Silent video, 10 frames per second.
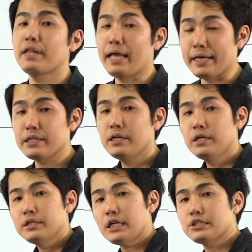はい。
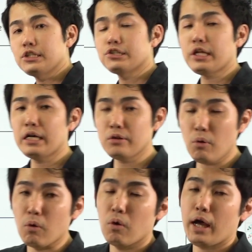じゃあ実際
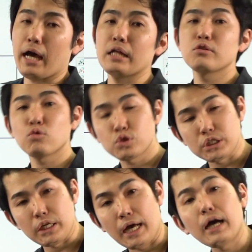の反応
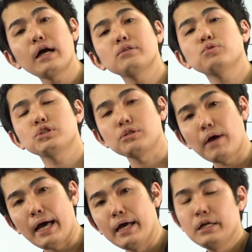式
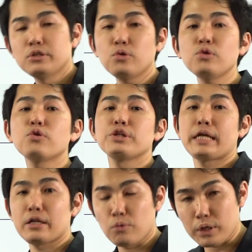はどのように
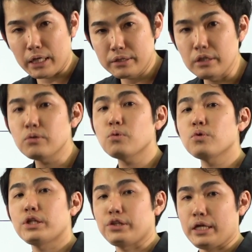なるのかっていうとこ
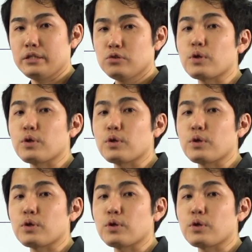ろをですね、